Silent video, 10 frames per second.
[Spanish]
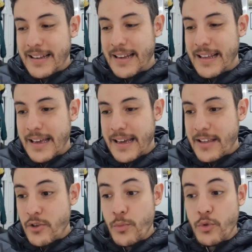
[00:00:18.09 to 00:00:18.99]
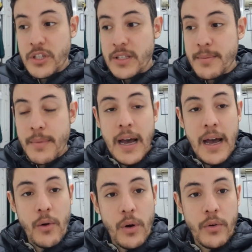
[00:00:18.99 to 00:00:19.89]
le cayó
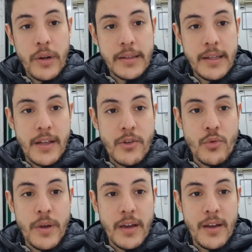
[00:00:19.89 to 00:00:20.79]
muchísima agua durante las lluvias